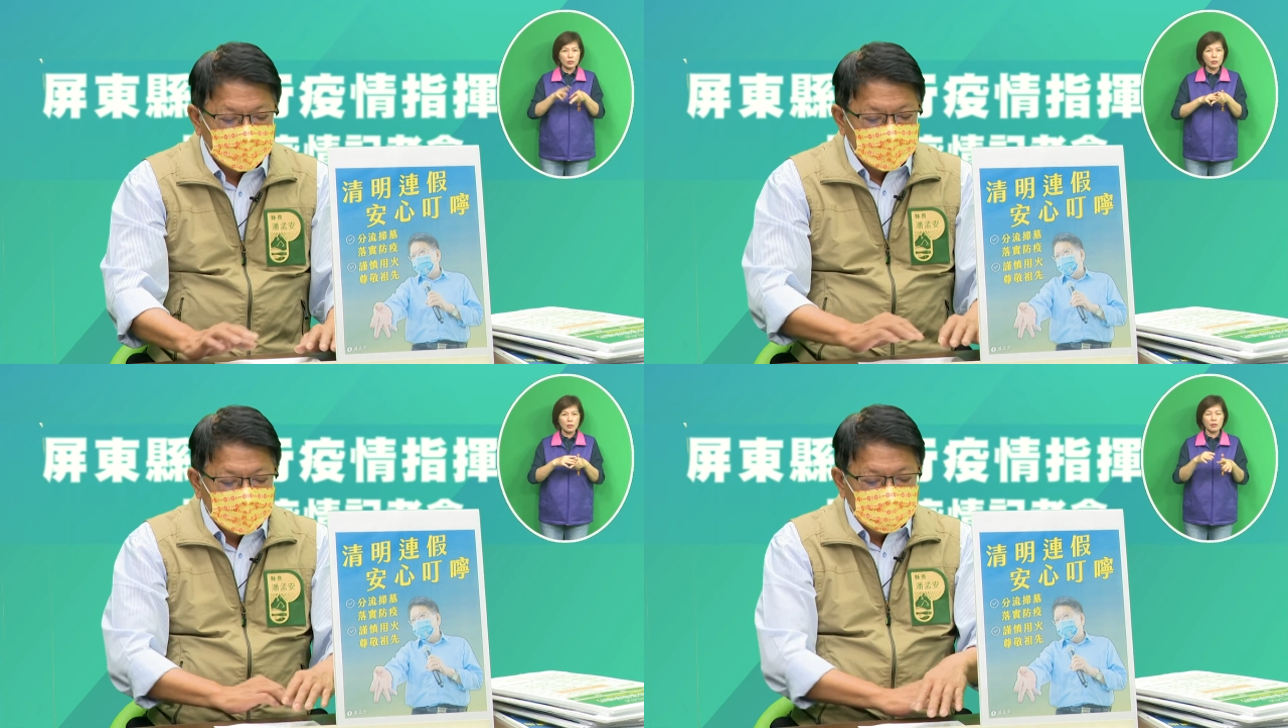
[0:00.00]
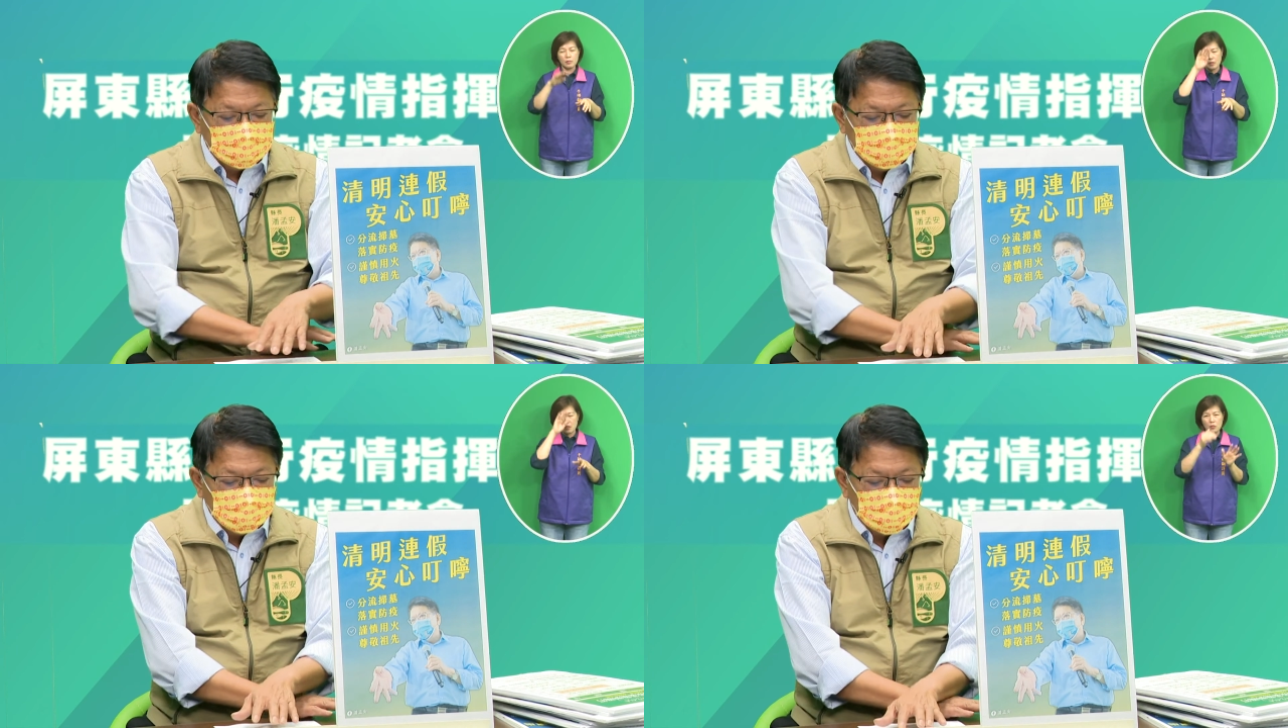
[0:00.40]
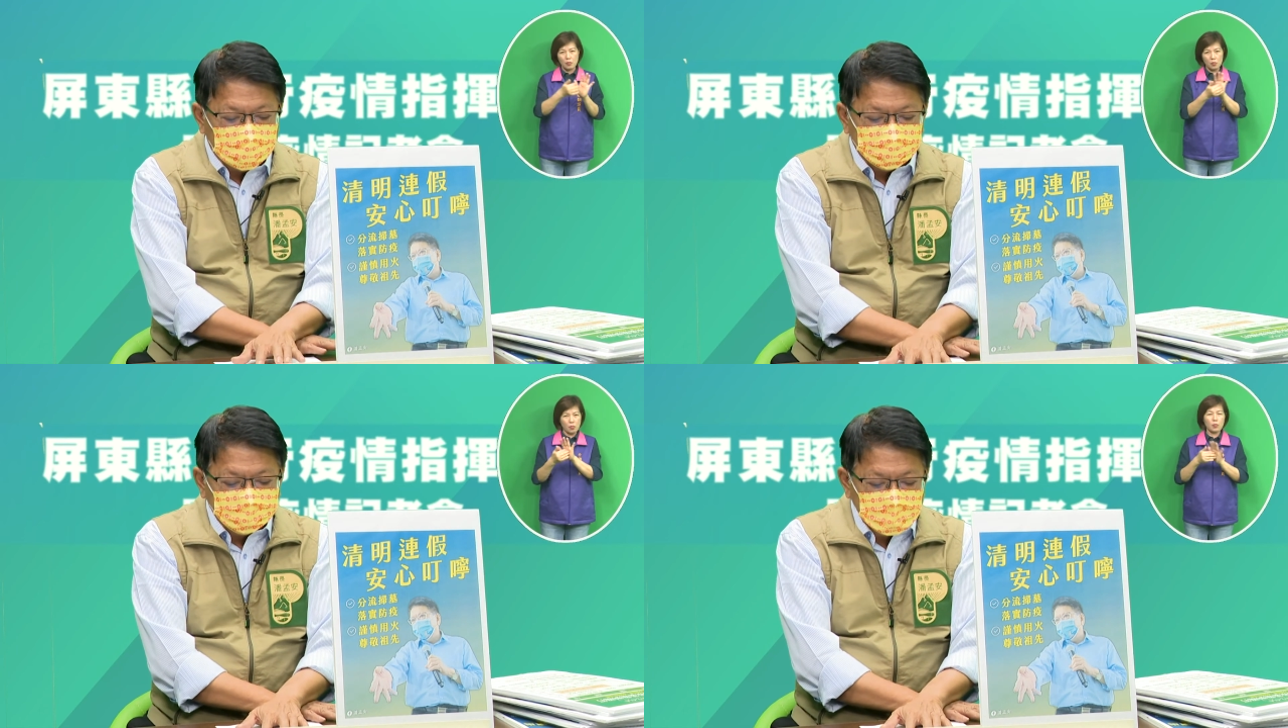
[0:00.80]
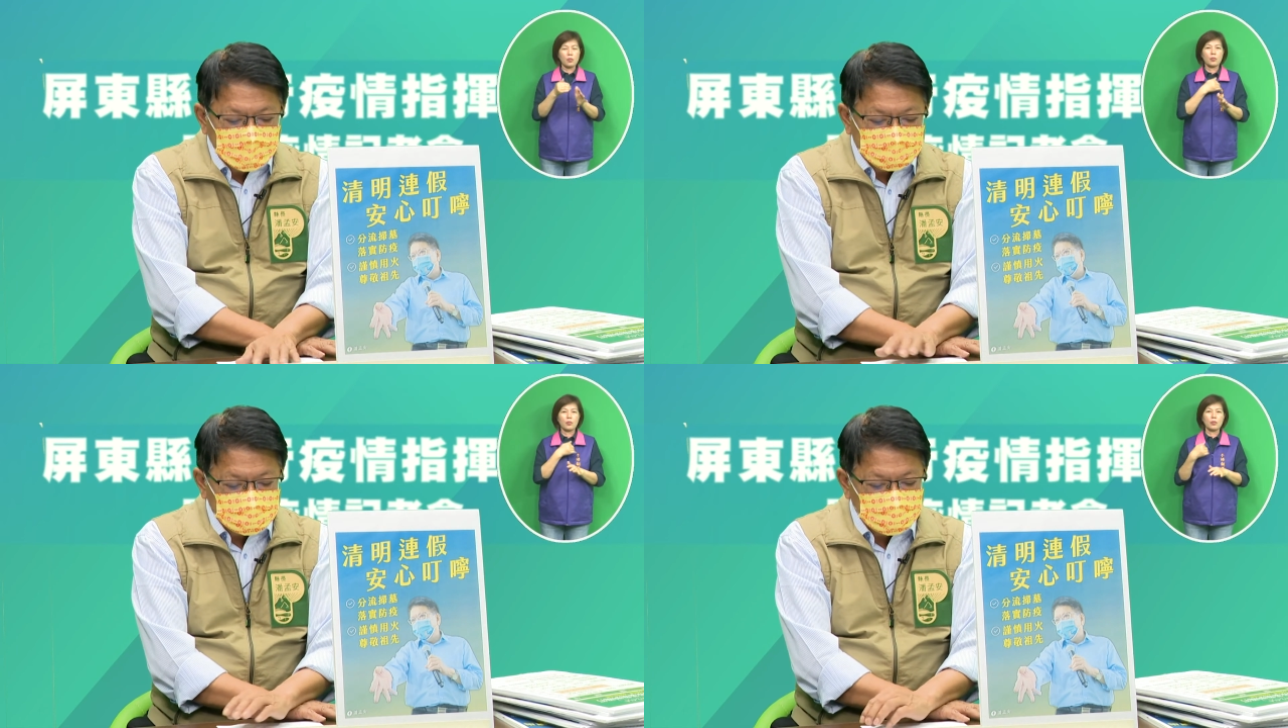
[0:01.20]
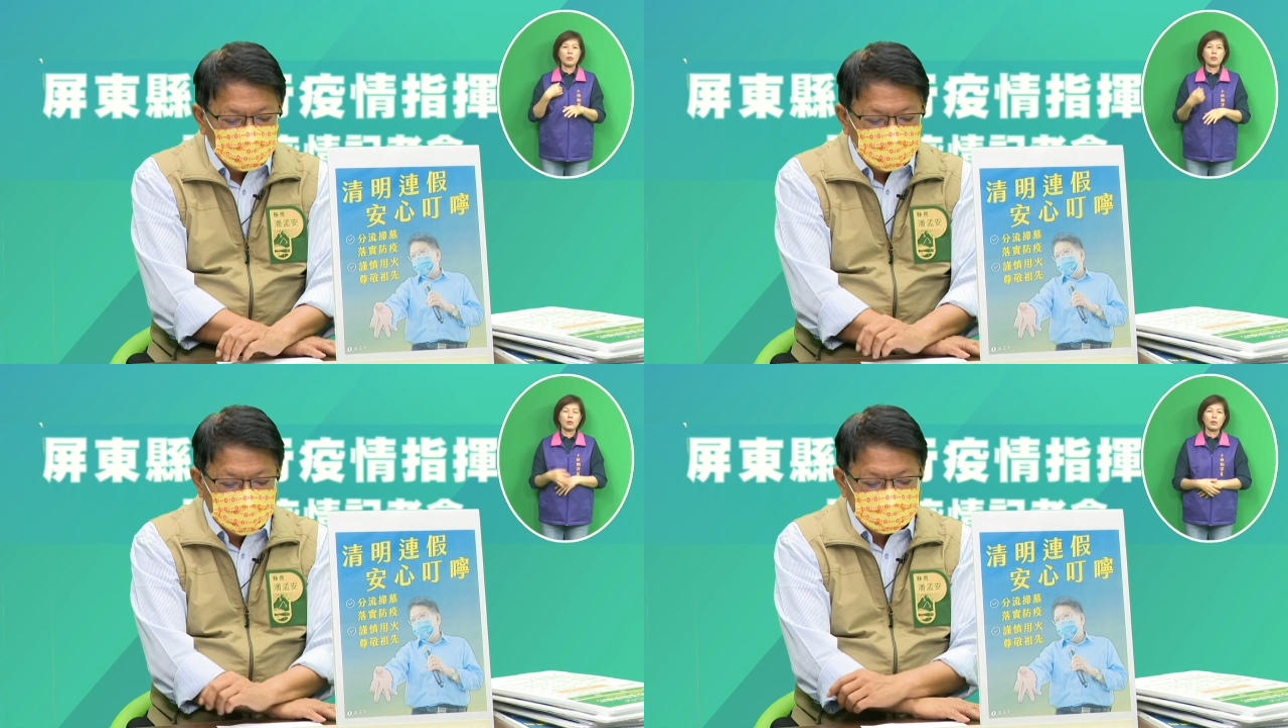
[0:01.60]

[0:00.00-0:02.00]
那另外，这个我们还是要